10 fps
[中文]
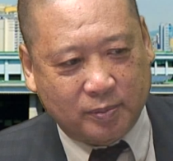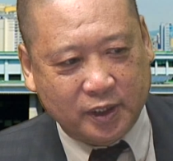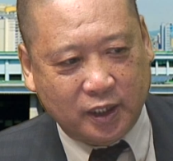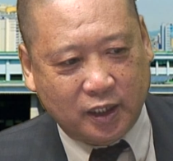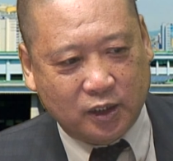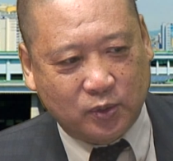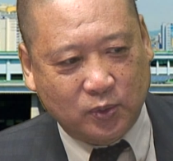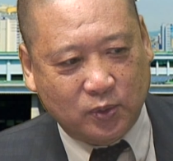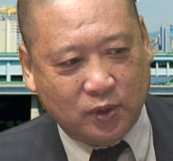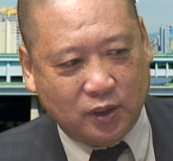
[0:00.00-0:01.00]
们呢
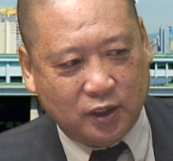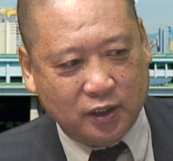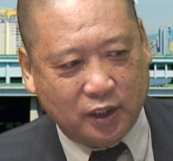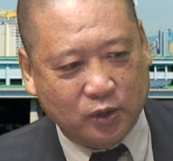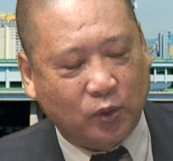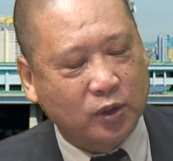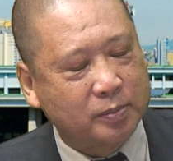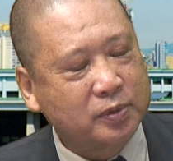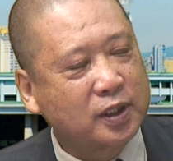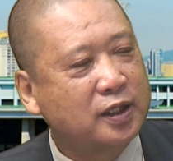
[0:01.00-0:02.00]
通过那个统一
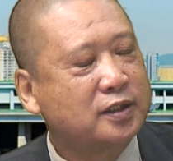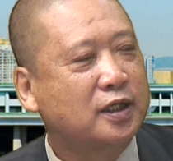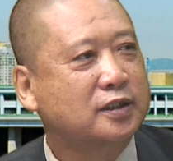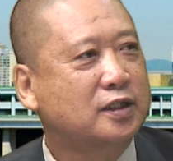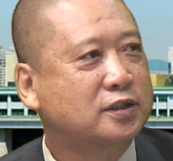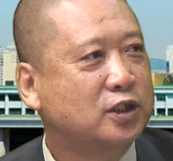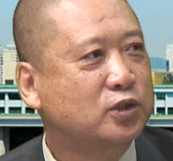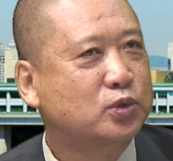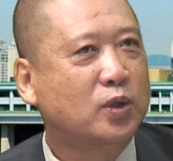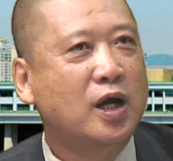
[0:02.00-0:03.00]
部的立场，他曾
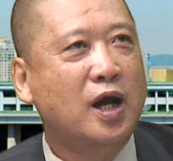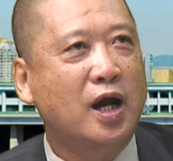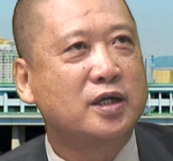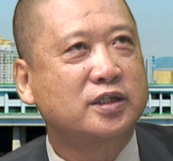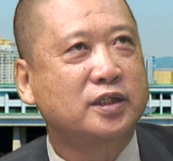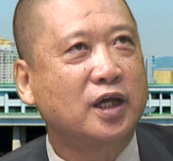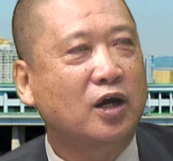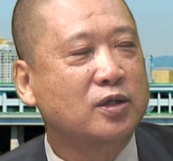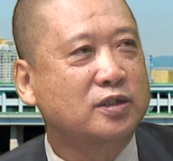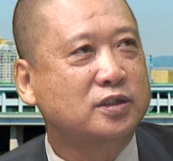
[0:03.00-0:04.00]
经说21
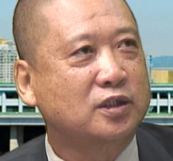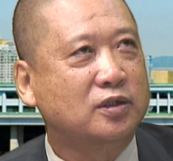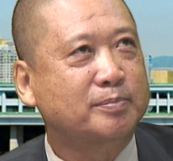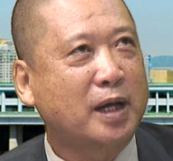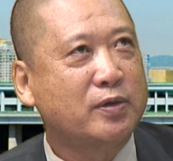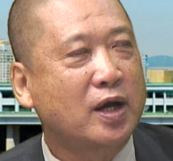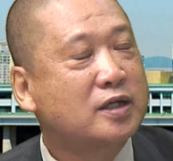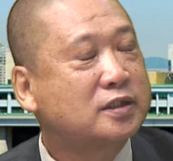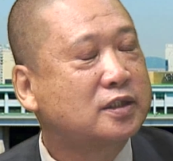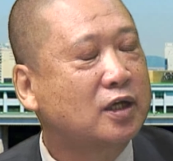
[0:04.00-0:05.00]
号的时候，8月
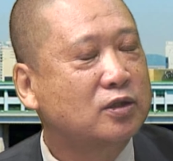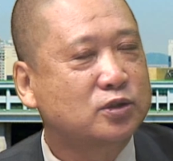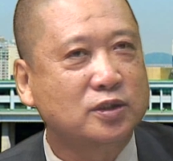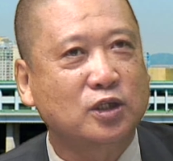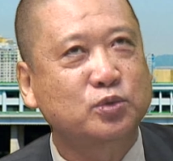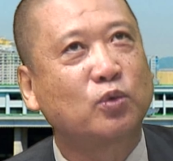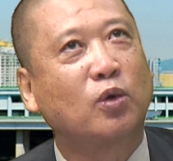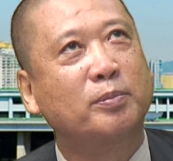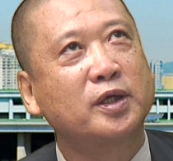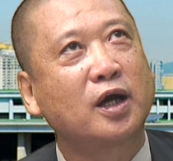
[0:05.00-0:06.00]
21号的时候，他说
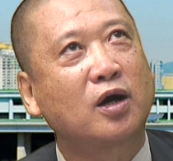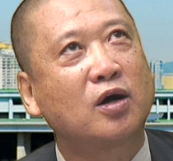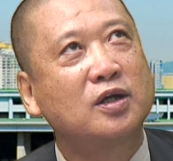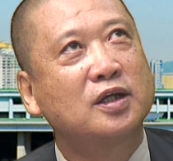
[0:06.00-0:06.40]
我们要